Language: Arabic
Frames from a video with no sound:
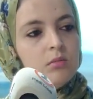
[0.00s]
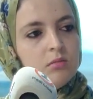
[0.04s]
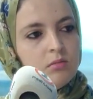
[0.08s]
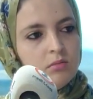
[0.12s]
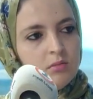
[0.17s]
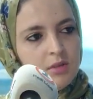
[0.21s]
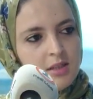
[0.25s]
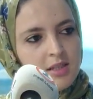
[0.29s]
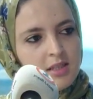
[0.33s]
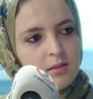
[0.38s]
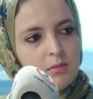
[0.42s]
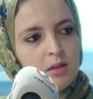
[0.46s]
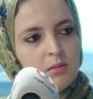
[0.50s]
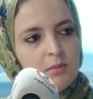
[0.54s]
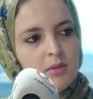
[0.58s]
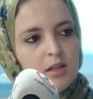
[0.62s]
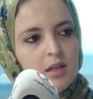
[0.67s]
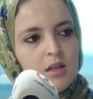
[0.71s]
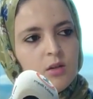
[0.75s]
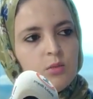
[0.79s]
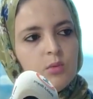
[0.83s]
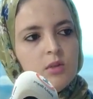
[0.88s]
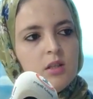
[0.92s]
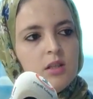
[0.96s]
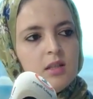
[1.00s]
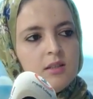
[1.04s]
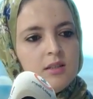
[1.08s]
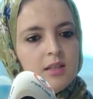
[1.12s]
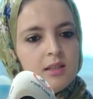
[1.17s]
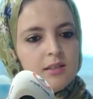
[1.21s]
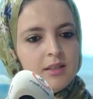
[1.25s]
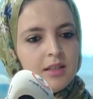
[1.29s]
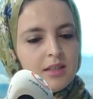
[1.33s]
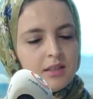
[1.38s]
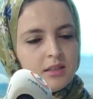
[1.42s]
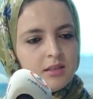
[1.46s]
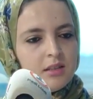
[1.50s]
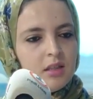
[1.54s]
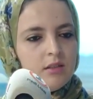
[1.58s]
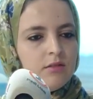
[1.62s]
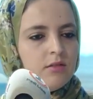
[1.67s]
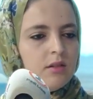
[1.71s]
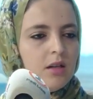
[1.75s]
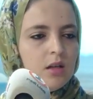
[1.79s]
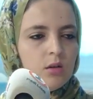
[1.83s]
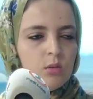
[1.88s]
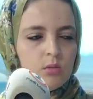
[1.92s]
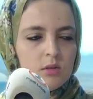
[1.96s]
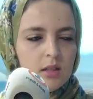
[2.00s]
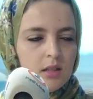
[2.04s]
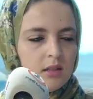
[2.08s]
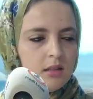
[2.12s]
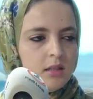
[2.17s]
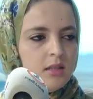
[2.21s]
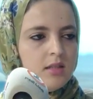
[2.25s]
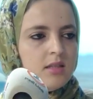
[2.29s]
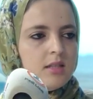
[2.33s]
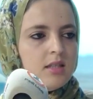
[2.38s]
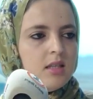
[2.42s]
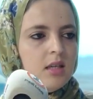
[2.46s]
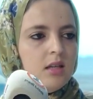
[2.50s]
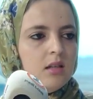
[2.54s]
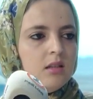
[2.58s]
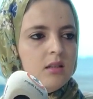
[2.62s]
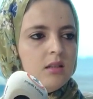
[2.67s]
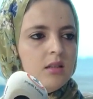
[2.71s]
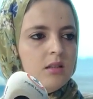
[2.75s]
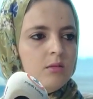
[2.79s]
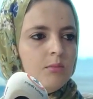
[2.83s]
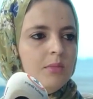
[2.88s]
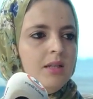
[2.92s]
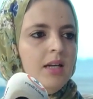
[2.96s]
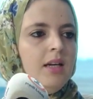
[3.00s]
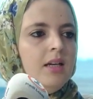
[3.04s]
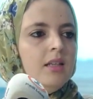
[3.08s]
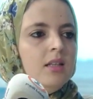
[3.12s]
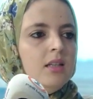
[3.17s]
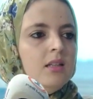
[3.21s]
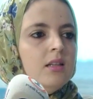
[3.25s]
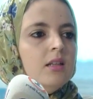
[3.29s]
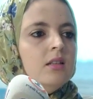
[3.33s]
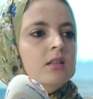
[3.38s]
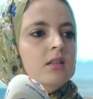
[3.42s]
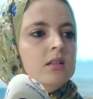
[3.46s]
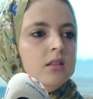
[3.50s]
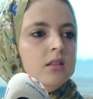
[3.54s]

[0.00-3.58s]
النسبه المئويه ديال داك ديك الطفل او ذاك الانسان اللي من العائله